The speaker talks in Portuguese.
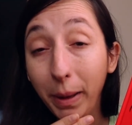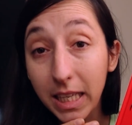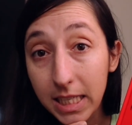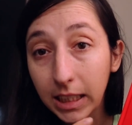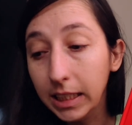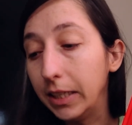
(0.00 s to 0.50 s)
um
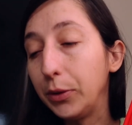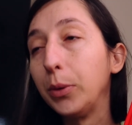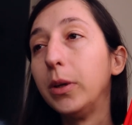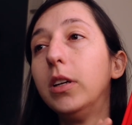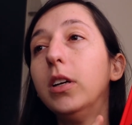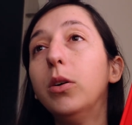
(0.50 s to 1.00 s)
país inteiro,
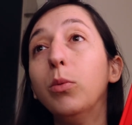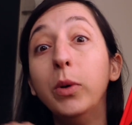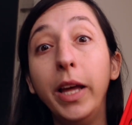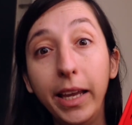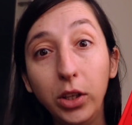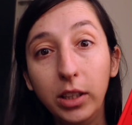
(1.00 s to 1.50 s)
um
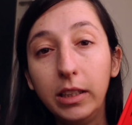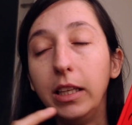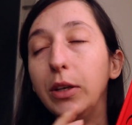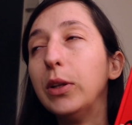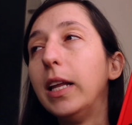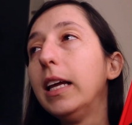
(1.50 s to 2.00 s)
reino inteiro,